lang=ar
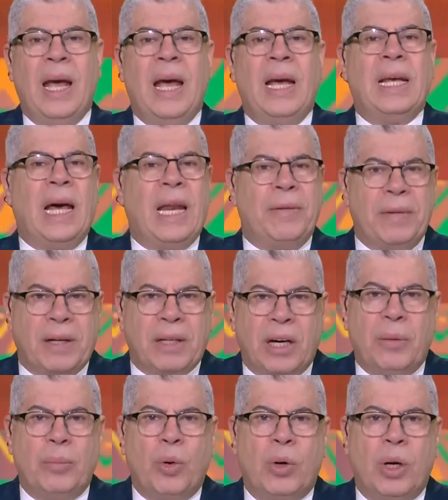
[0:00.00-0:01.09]
هي على فكره
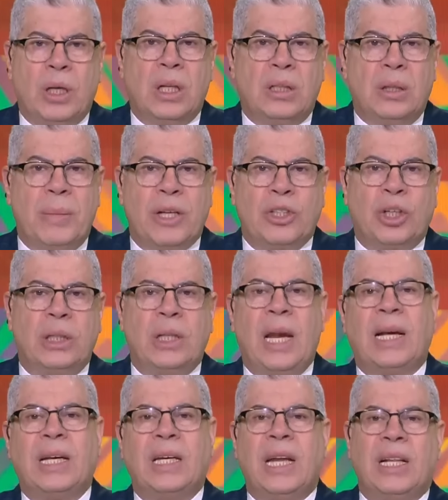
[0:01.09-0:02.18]
المقارنه تبقاش كده
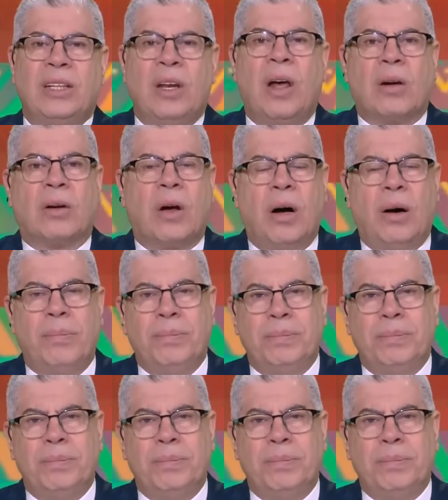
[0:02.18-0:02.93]
لكن هي دي الارقام